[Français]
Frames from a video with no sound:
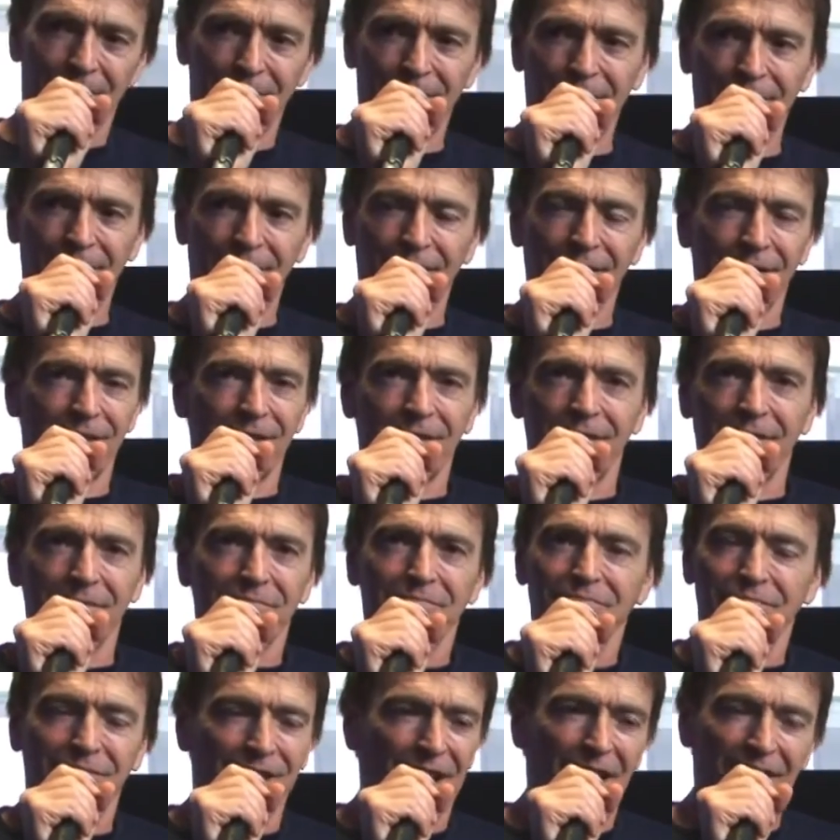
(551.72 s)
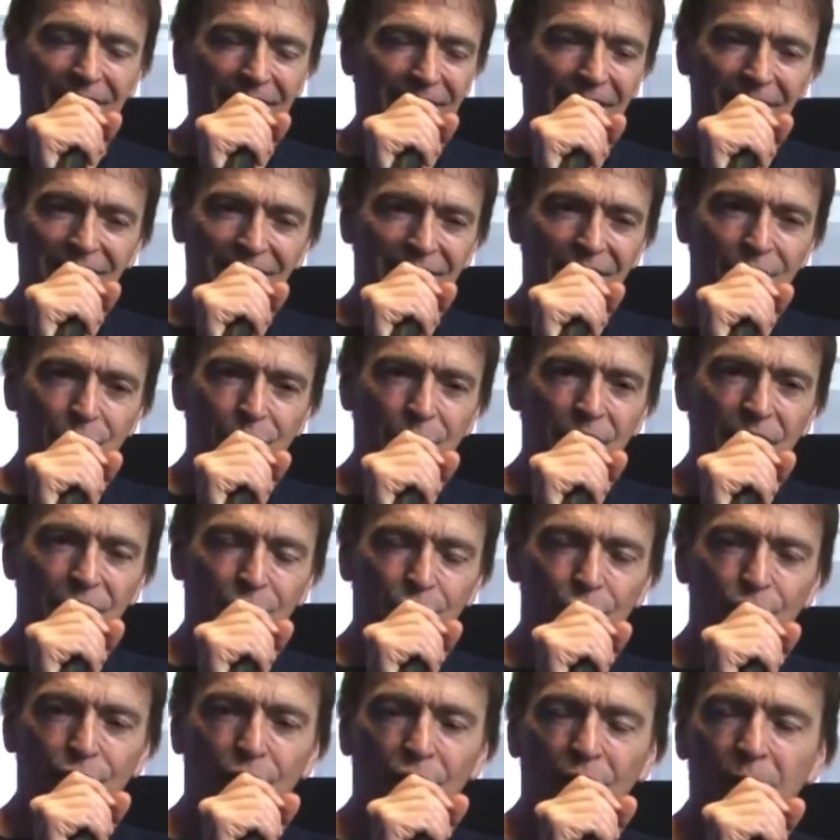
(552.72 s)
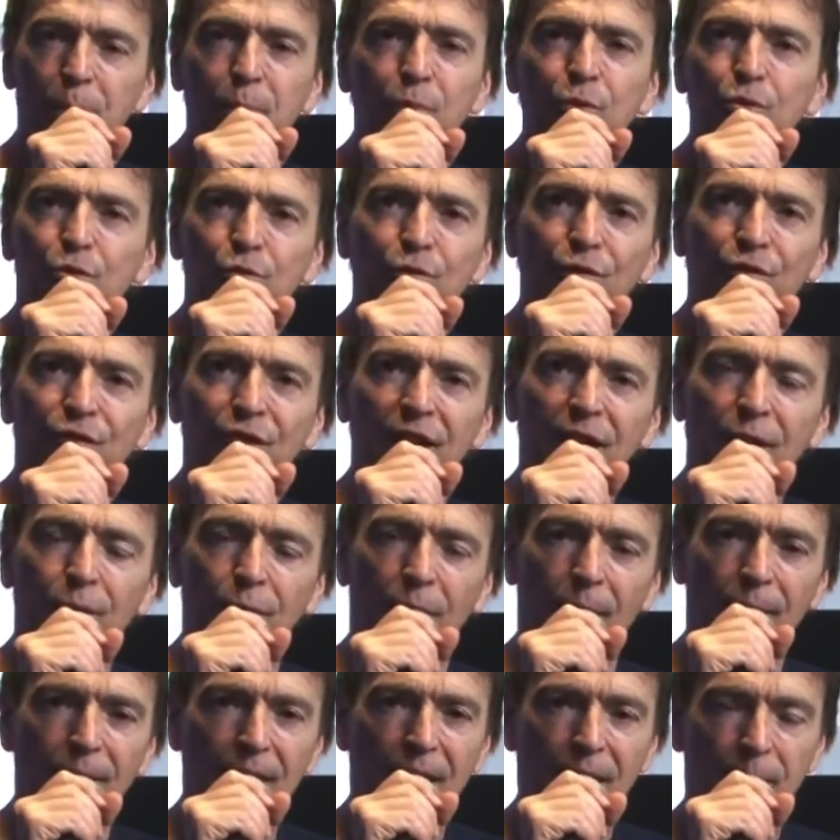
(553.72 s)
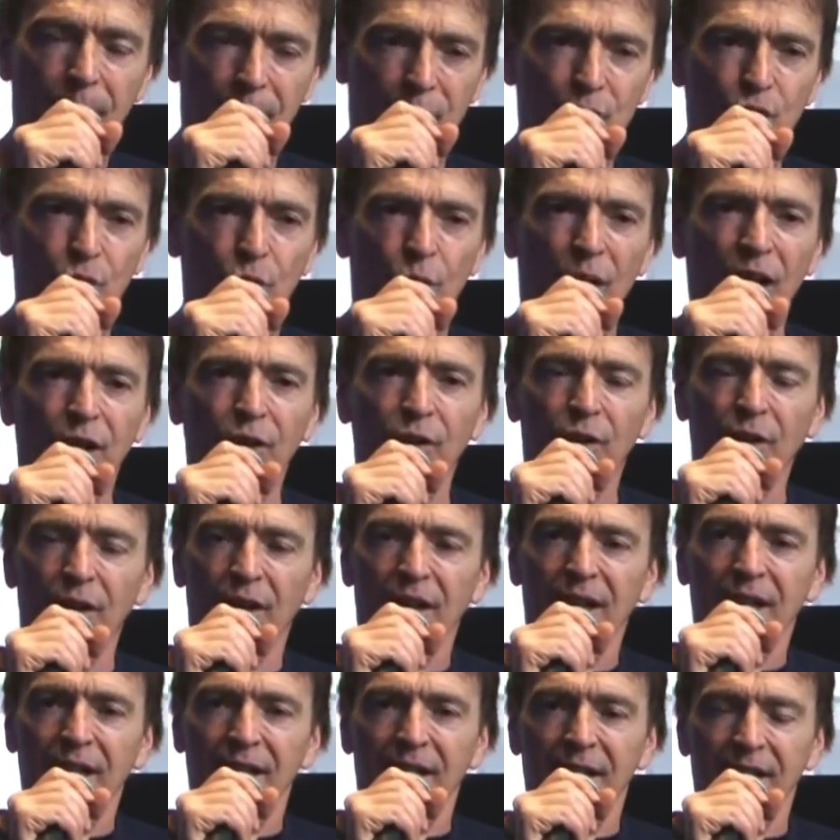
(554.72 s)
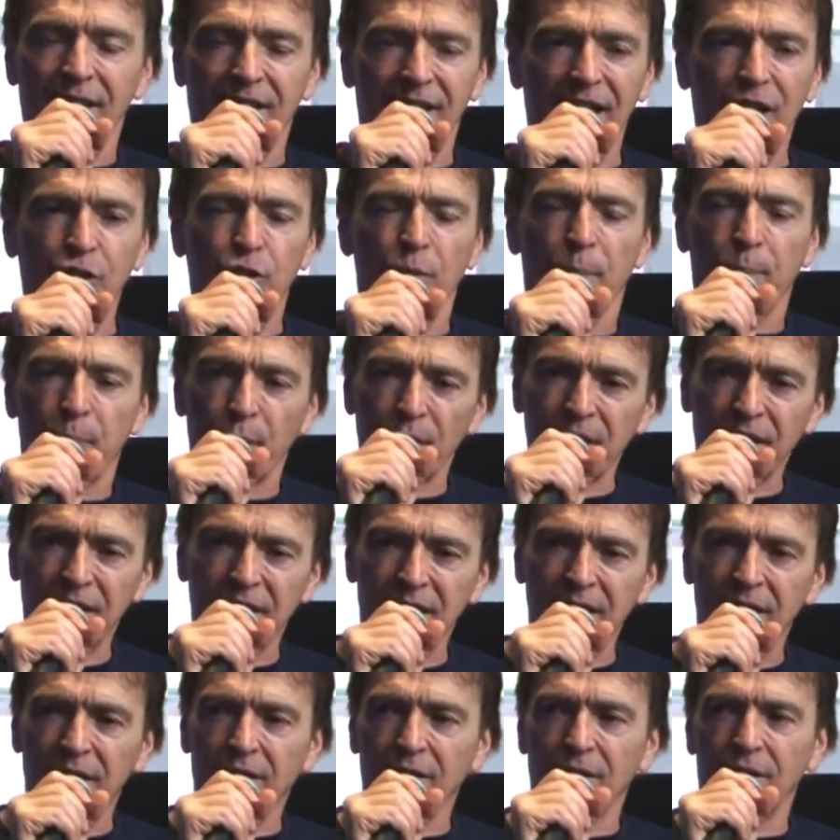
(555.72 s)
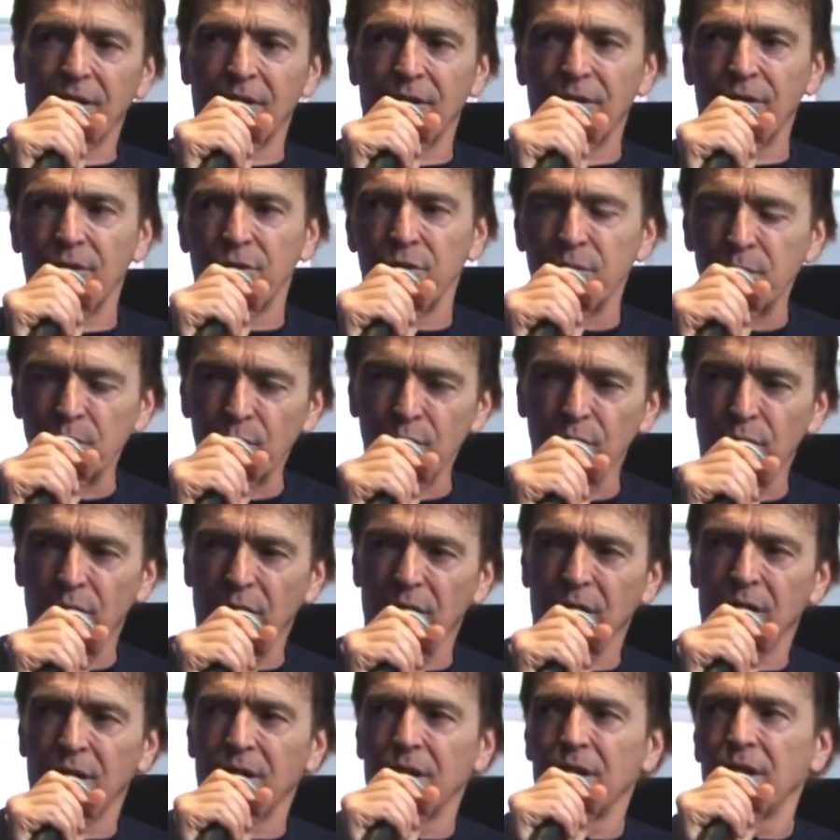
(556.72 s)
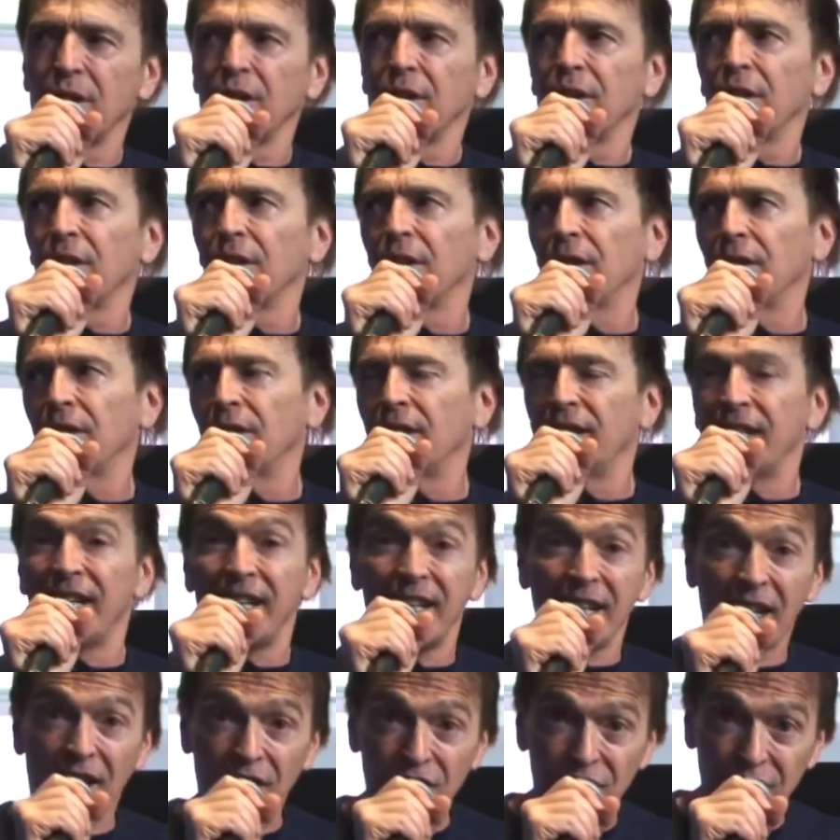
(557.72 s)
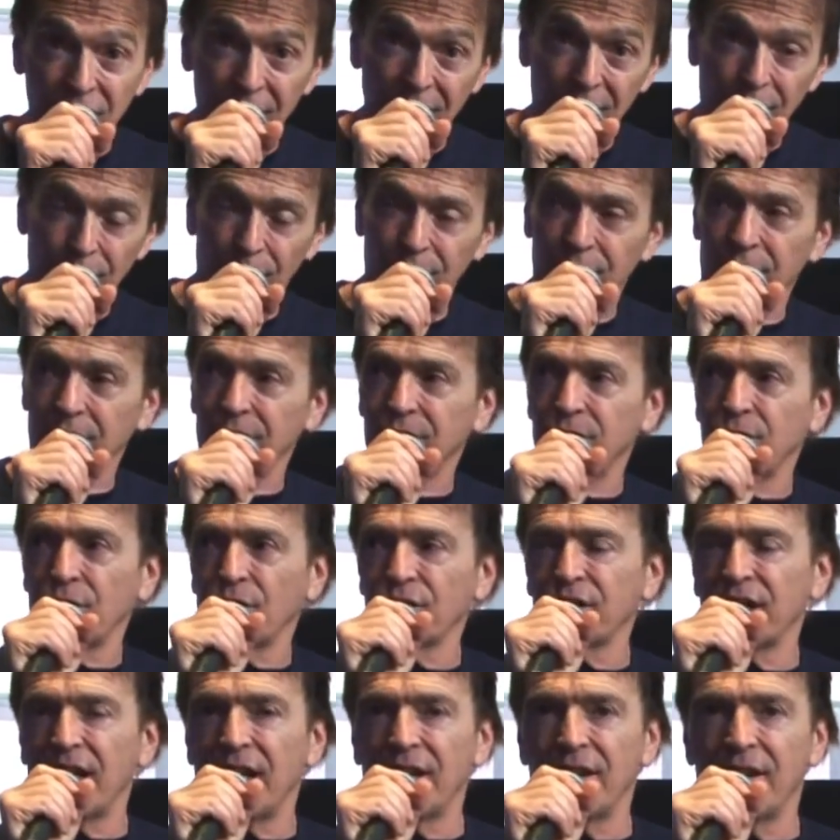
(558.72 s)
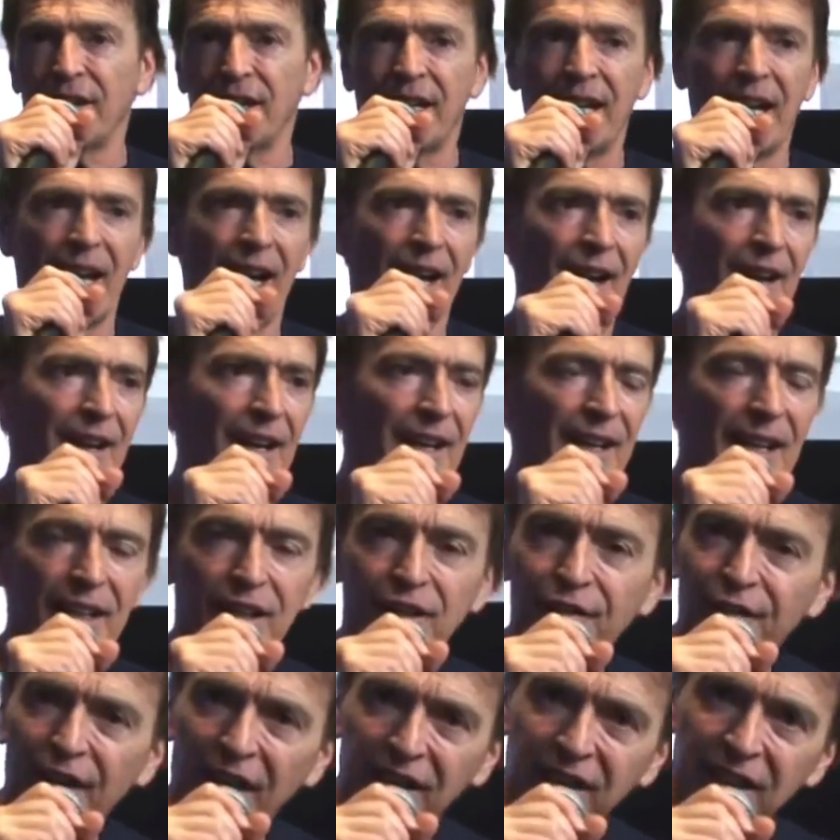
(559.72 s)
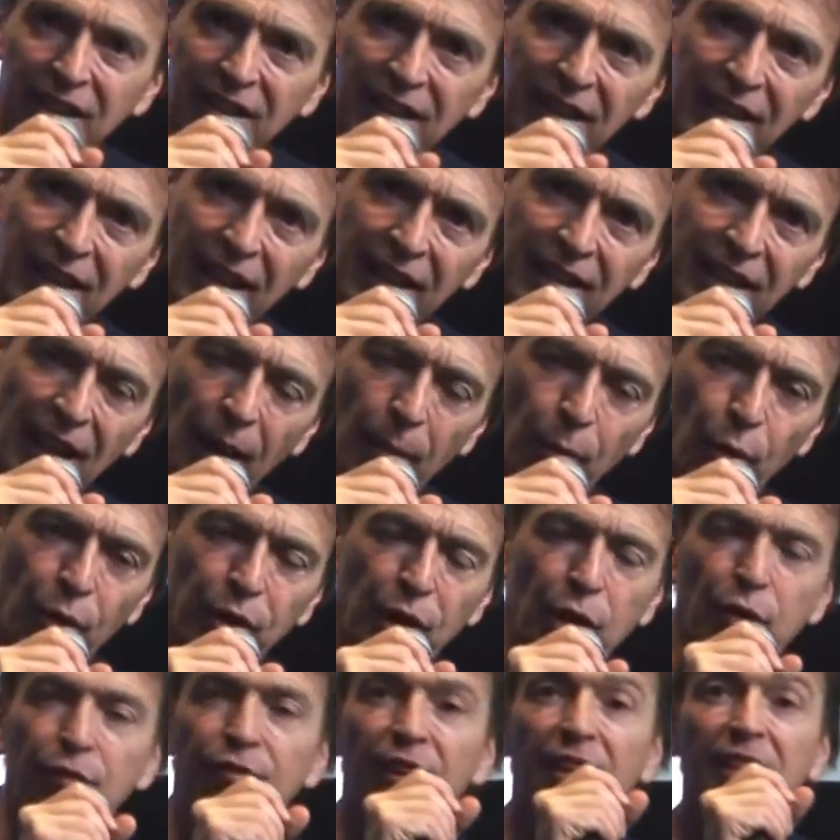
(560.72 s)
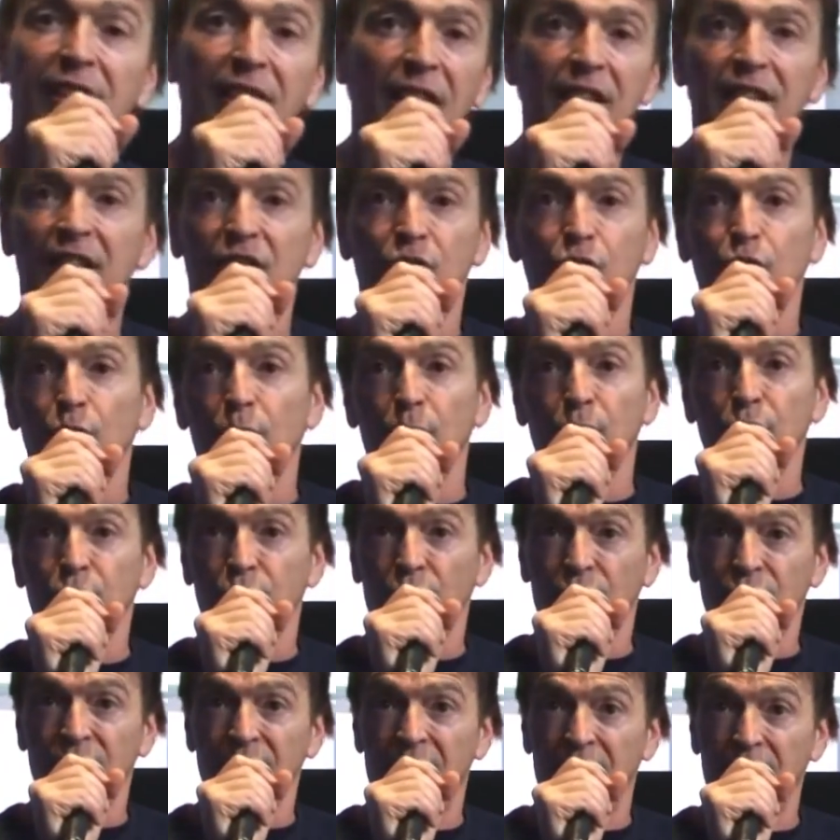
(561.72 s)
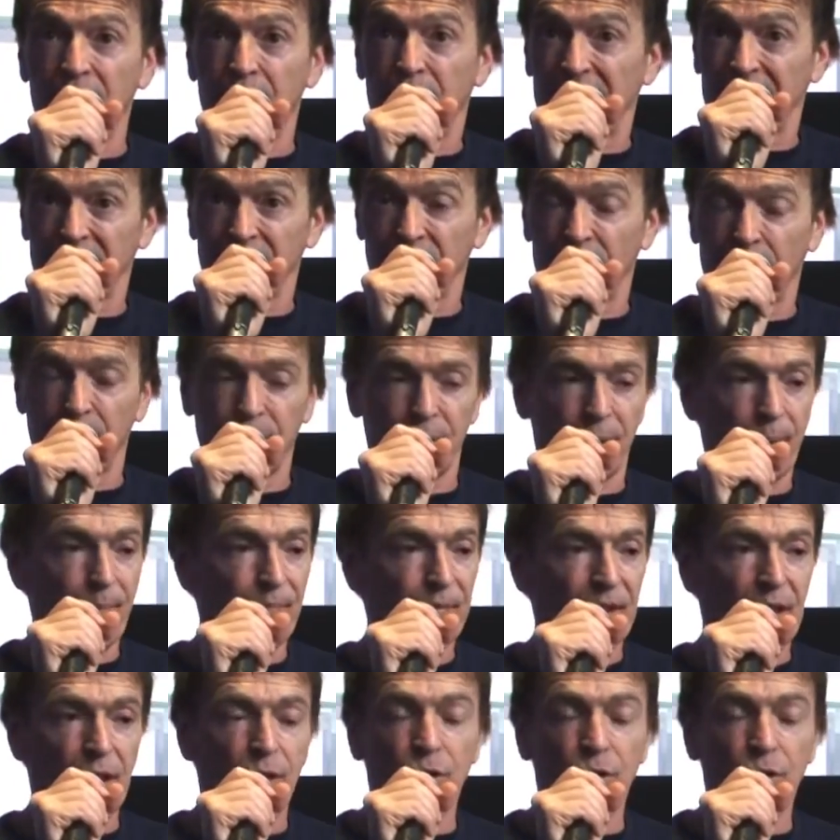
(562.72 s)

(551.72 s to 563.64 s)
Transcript: euh, très très séduits et souvent époustouflés. Quoi. Mais je crois que cette poétique, l'humour, euh, l'énergie qu'on est sur scène, la, diversité des timbres. On a une vingtaine d'instruments sur scène, par exemple.